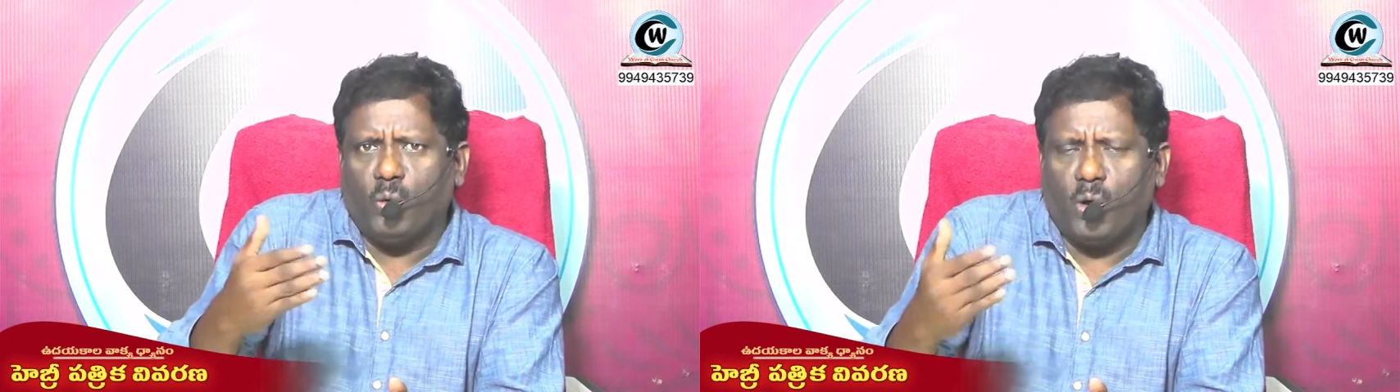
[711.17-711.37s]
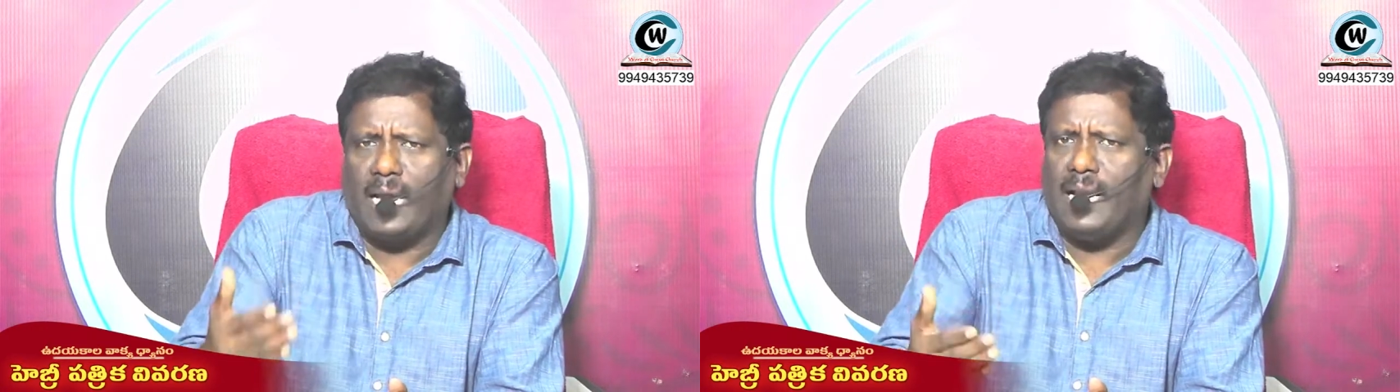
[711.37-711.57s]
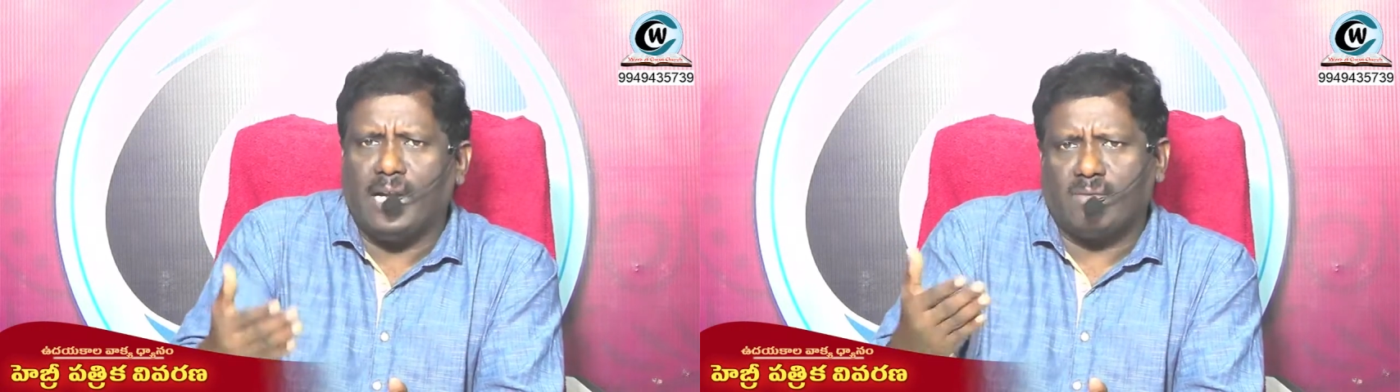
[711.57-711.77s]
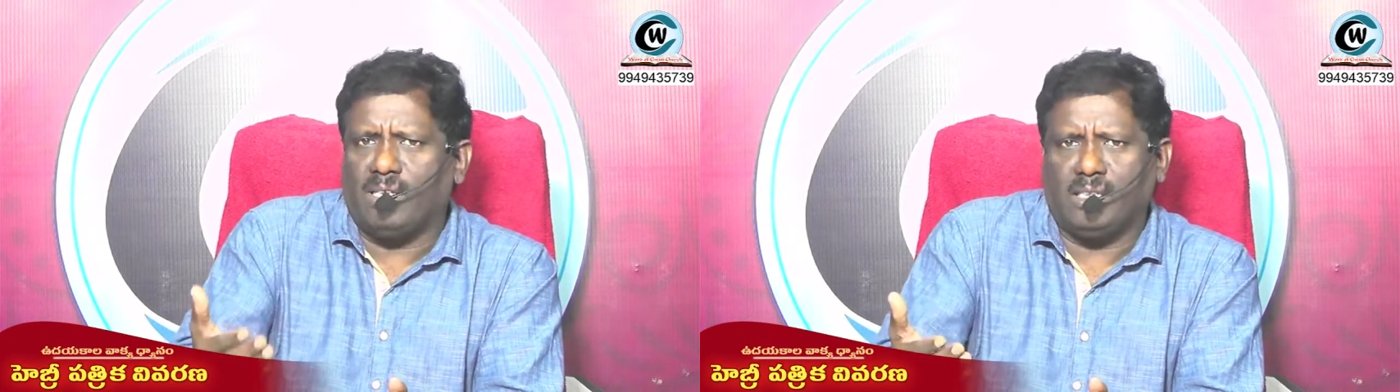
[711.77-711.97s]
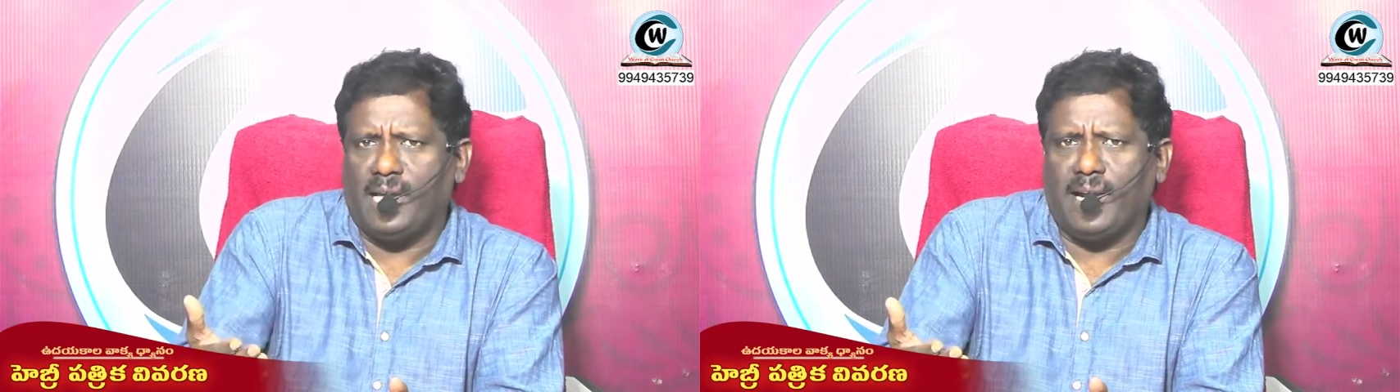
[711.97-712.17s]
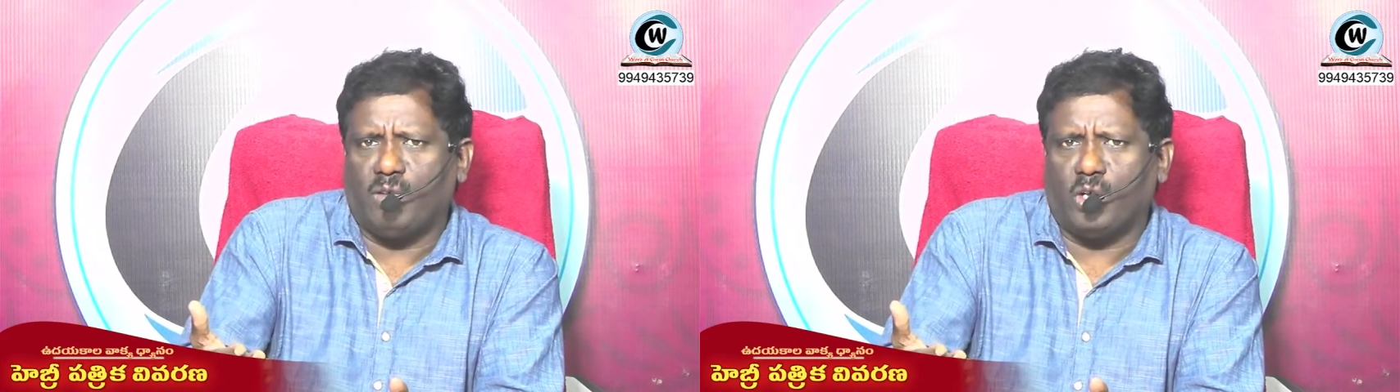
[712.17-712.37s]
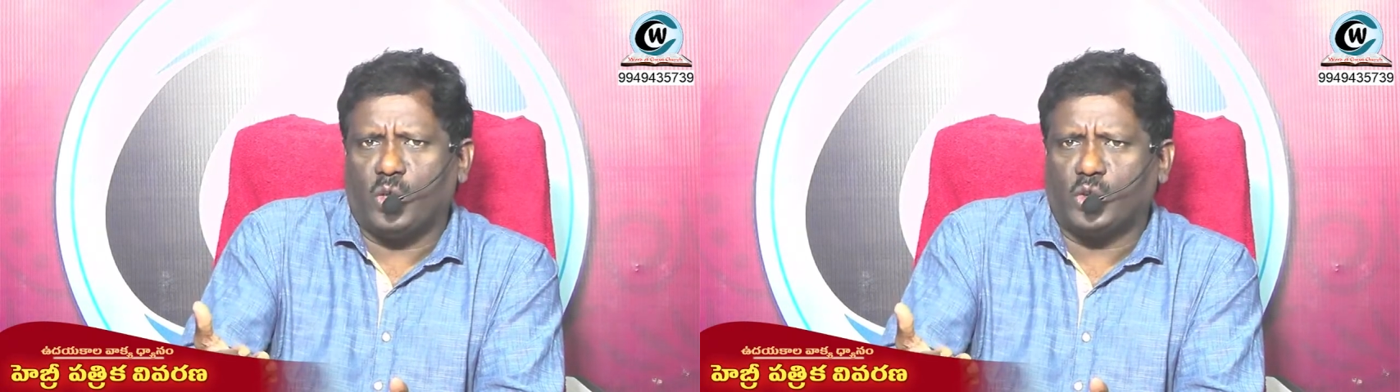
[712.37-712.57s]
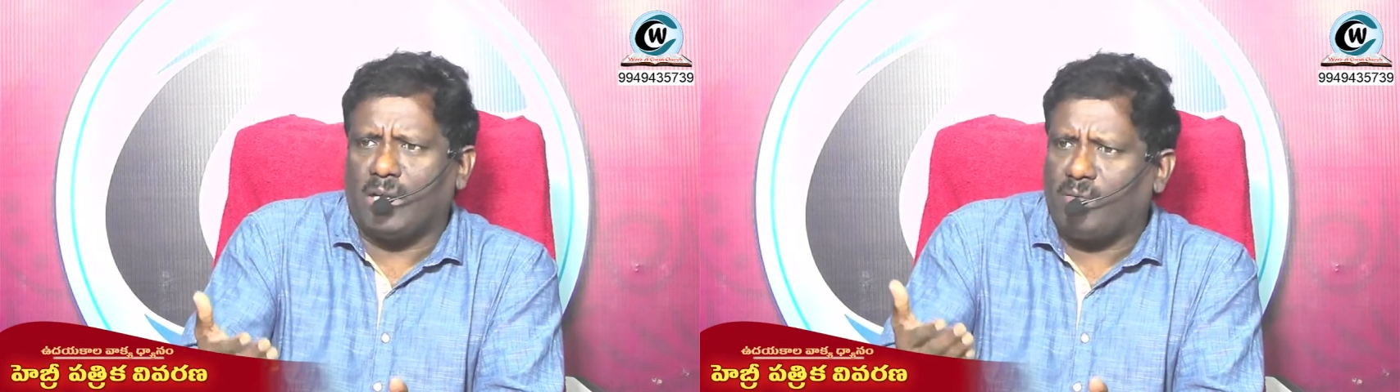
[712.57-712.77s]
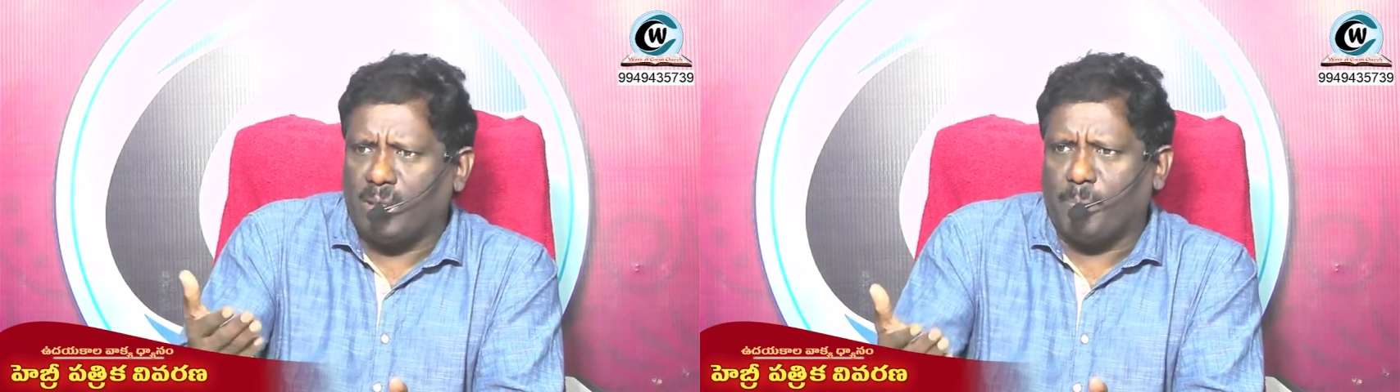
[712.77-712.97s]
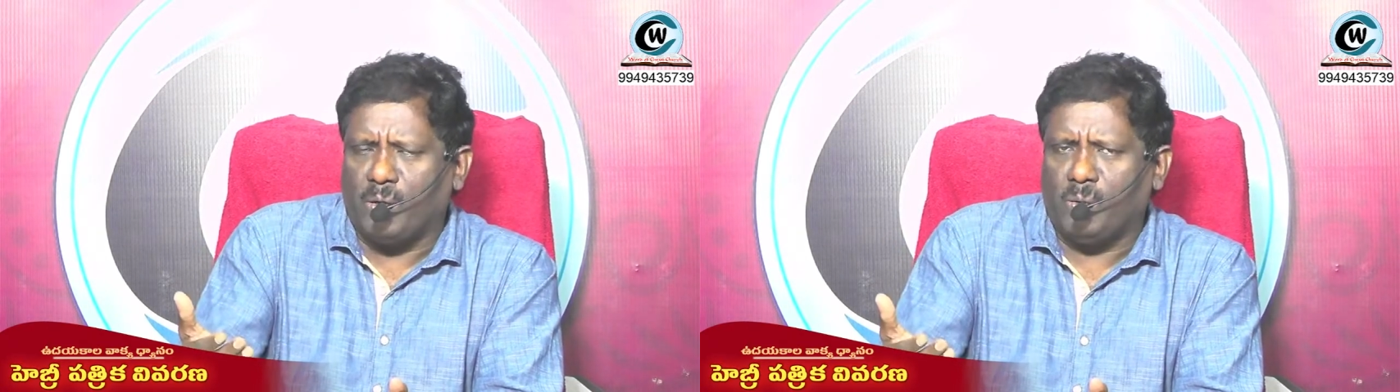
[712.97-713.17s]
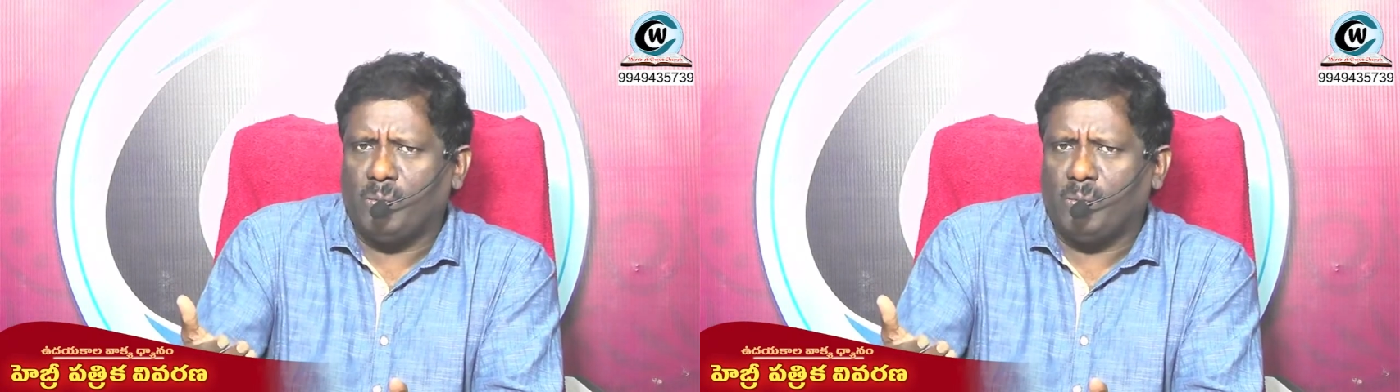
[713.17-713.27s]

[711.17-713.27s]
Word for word: అనేటువంటిది ఏడవ రోజున చెప్పాడు